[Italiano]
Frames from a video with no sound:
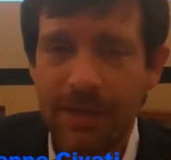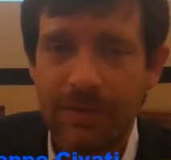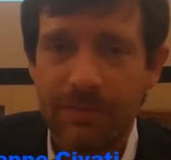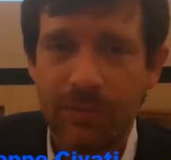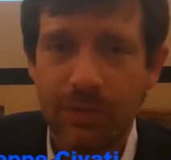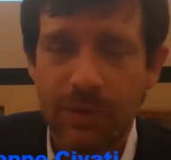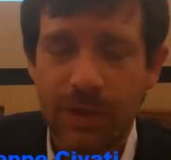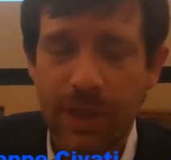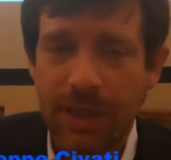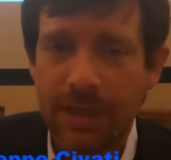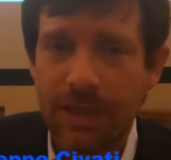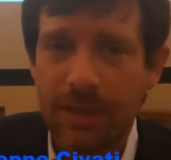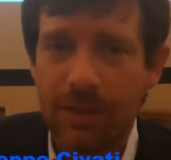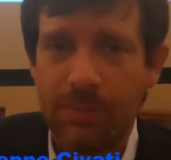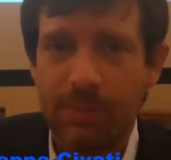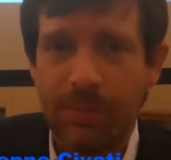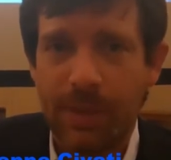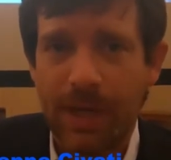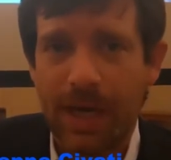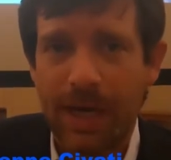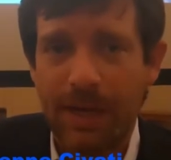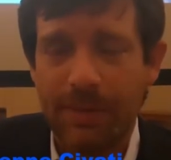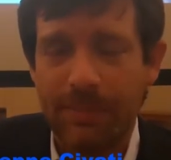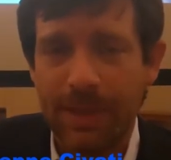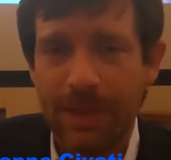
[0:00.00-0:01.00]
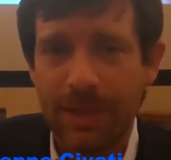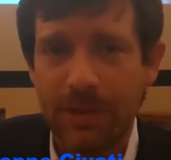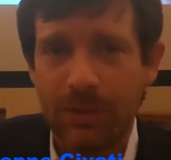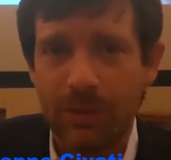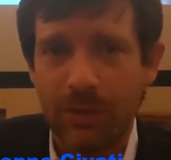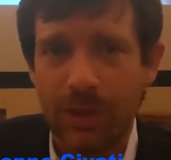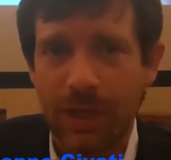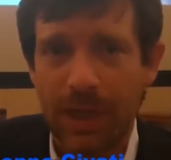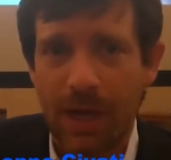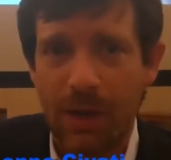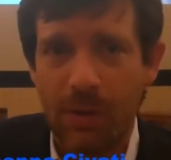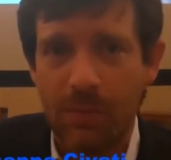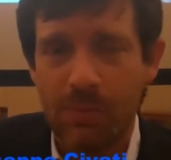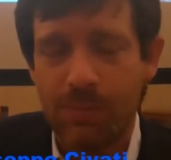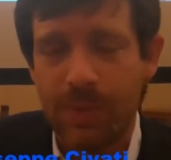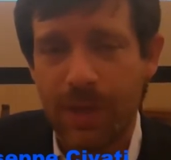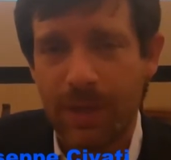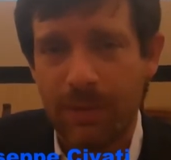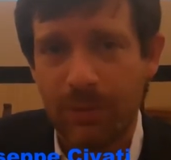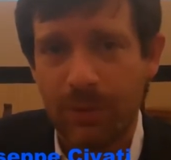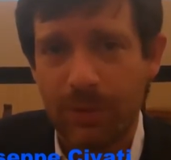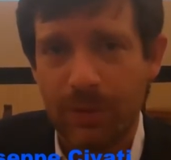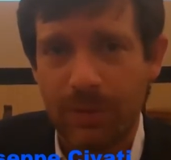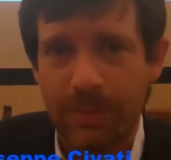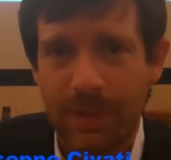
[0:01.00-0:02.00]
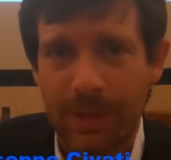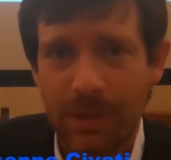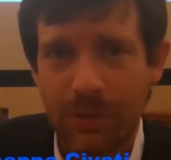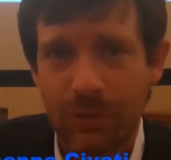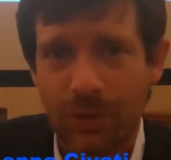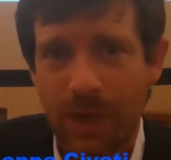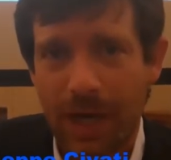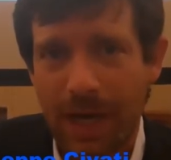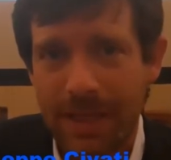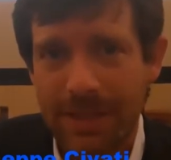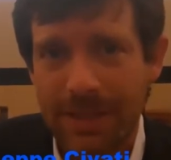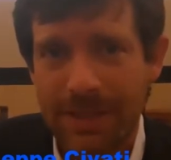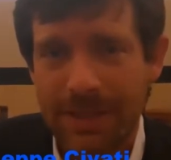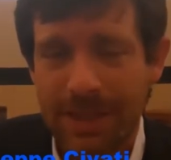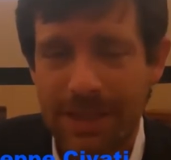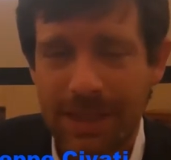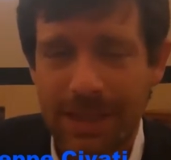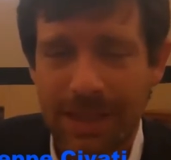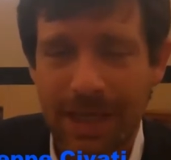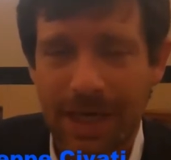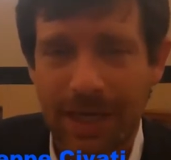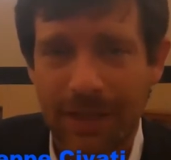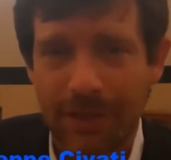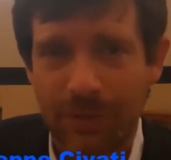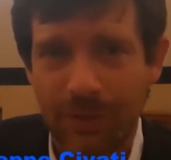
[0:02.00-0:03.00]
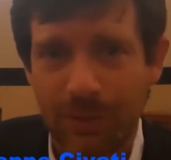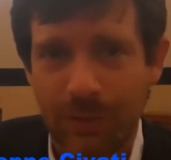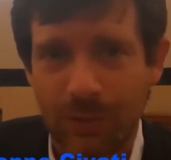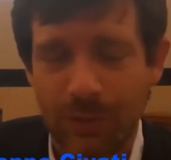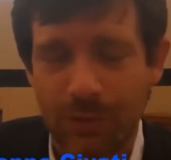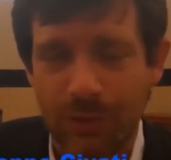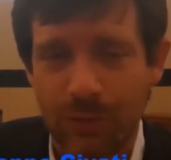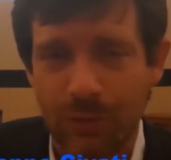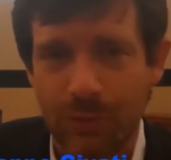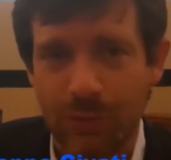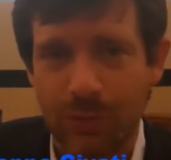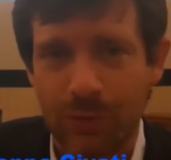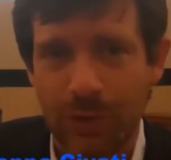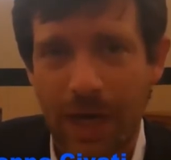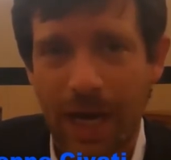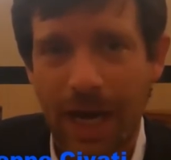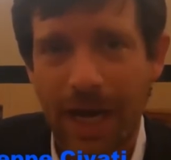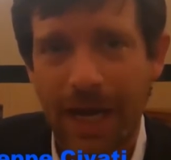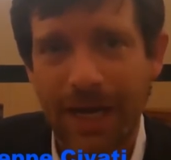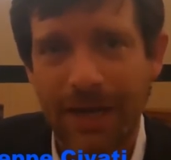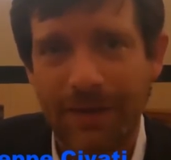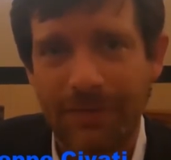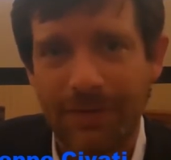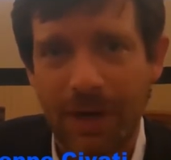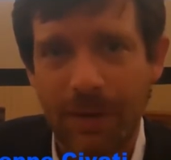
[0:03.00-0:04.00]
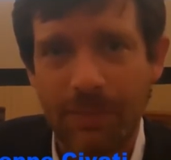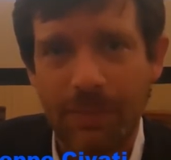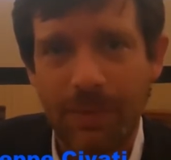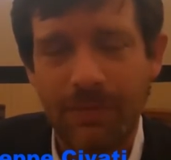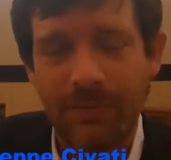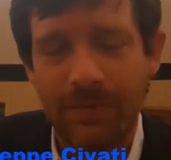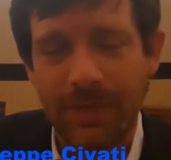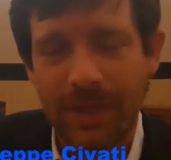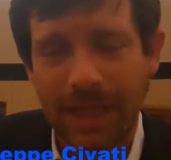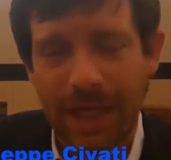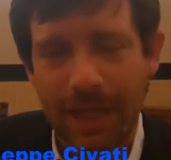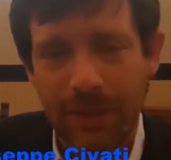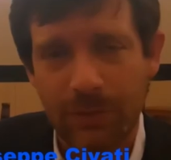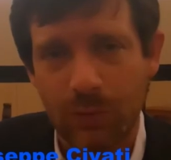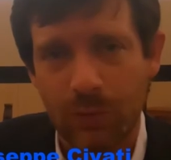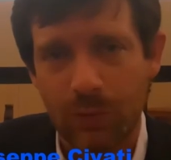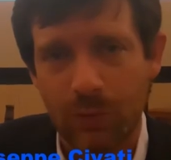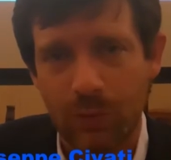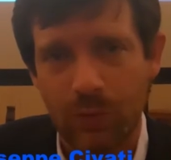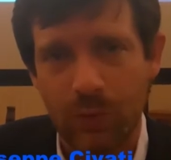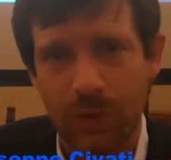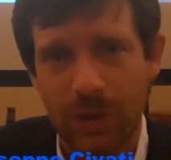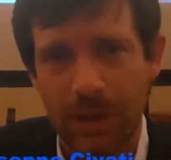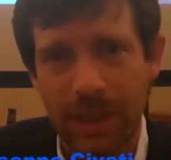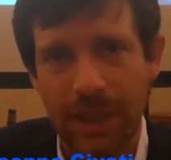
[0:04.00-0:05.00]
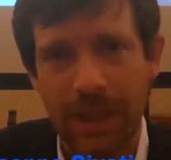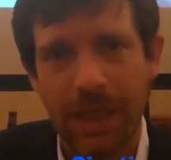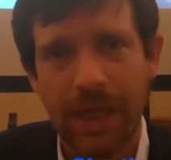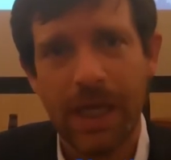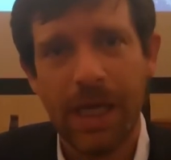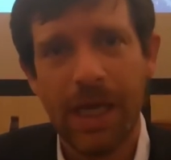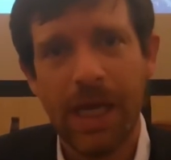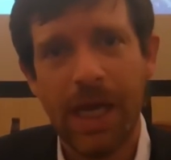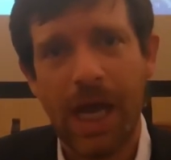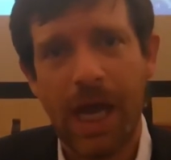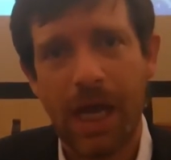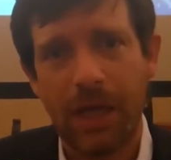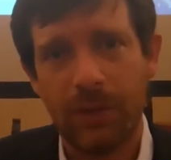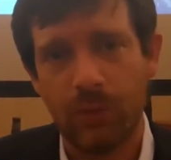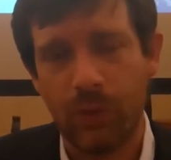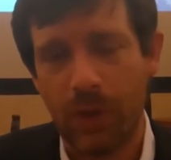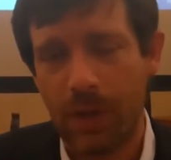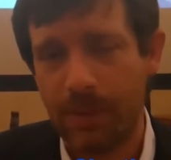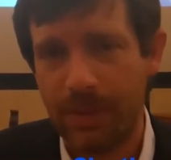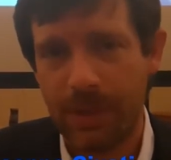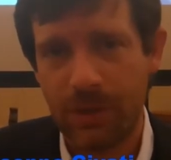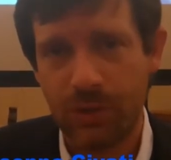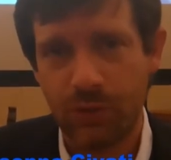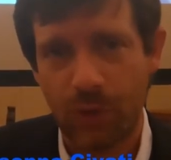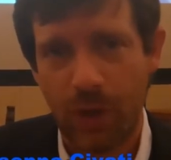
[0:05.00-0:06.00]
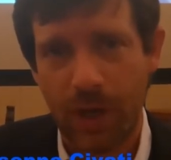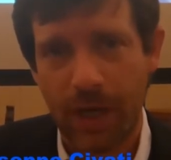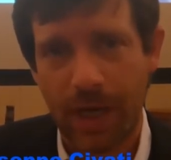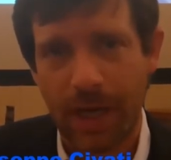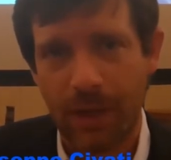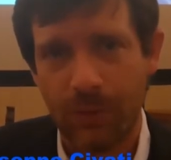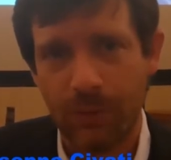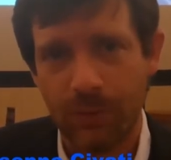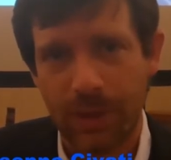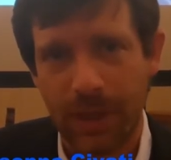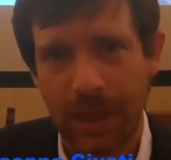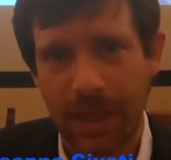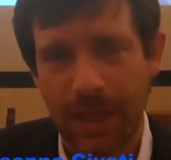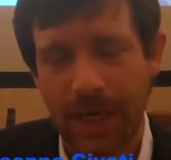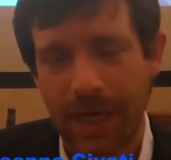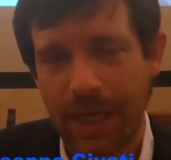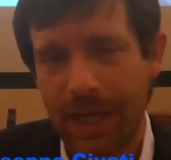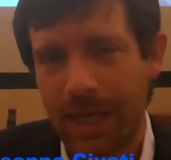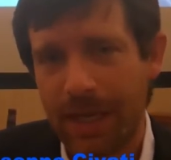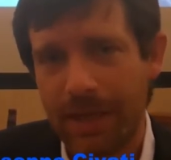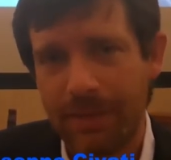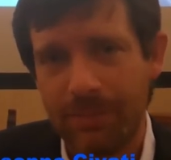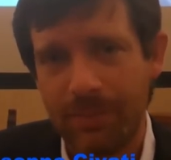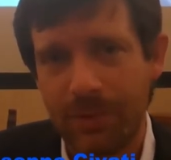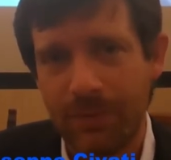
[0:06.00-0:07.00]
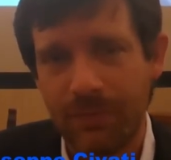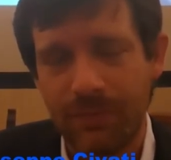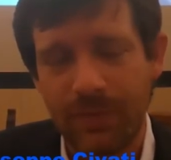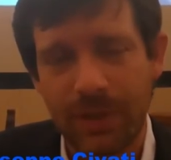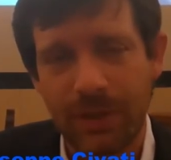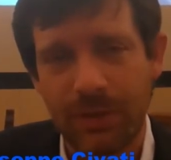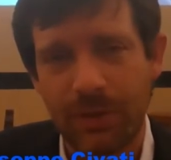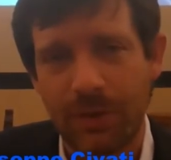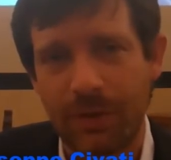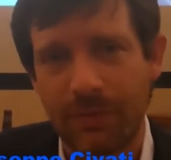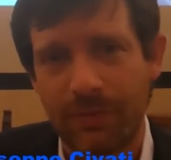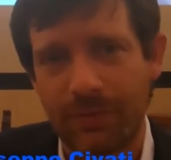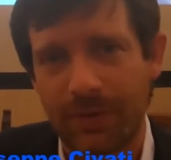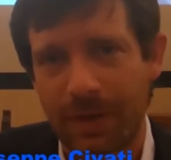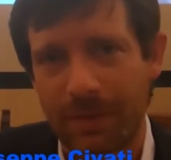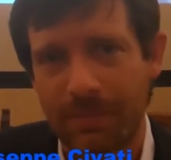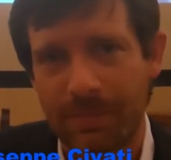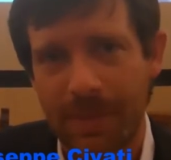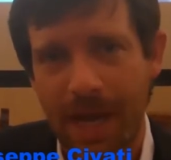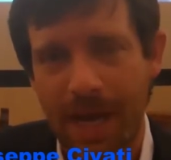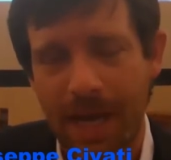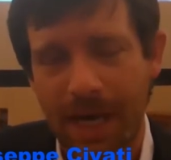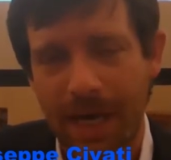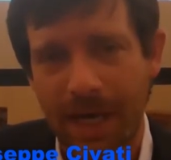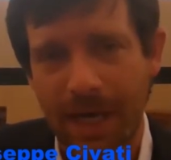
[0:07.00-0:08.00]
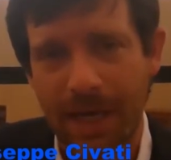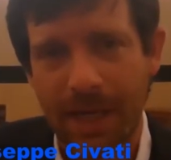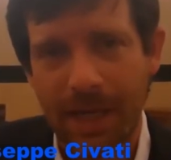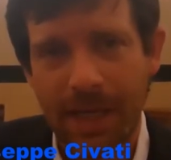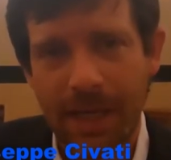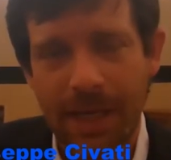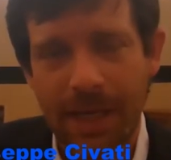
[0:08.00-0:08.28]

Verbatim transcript: votata da un Parlamento che ha un premio di maggioranza di carattere incostituzionale che avrebbe invitato tutti ad una maggiore cautela. Il mio invito è a fermare